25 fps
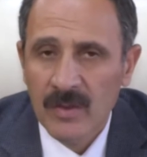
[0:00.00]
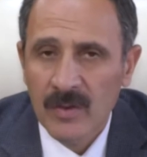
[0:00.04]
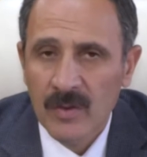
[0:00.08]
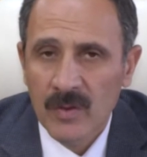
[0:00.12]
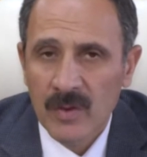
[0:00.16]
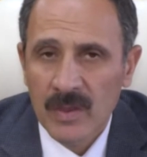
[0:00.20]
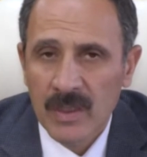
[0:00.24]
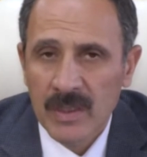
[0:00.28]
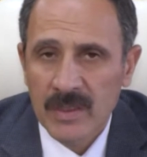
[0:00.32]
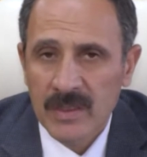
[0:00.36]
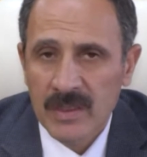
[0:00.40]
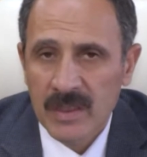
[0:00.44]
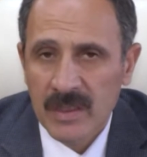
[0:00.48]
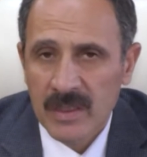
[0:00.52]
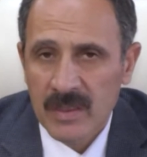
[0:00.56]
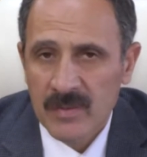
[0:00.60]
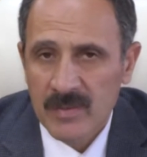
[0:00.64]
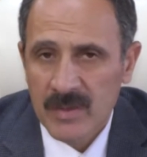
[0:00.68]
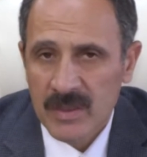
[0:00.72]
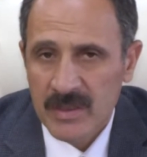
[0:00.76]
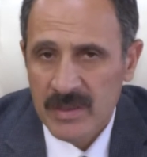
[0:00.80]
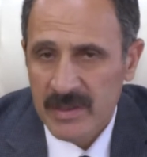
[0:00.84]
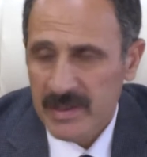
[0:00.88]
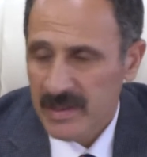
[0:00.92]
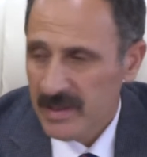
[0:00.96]

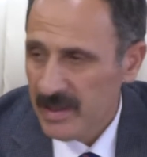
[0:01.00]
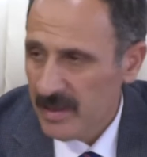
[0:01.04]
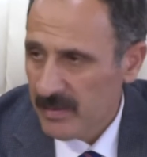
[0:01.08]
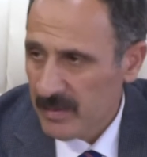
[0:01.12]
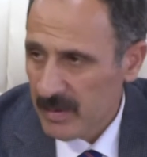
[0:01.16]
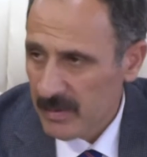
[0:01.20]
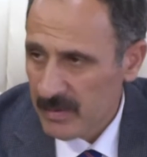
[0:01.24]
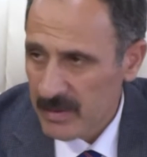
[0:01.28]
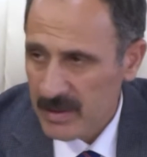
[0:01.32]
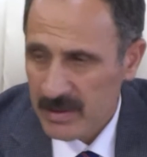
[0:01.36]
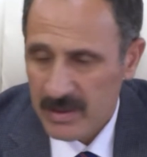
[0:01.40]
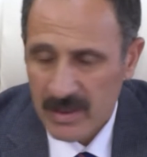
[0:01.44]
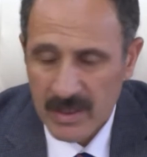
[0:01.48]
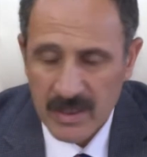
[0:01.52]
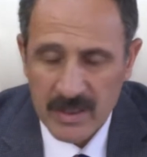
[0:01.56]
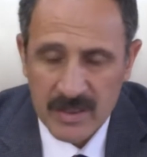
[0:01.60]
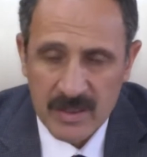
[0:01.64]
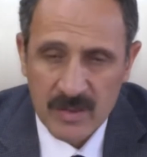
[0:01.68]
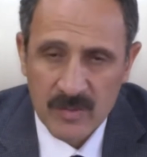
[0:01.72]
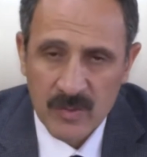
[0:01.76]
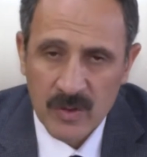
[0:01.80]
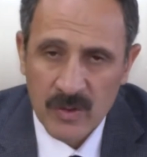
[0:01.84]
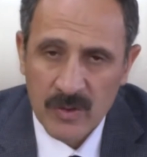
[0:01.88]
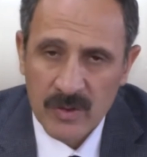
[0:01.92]
Öğrencilerimizi dinlememiz lazım.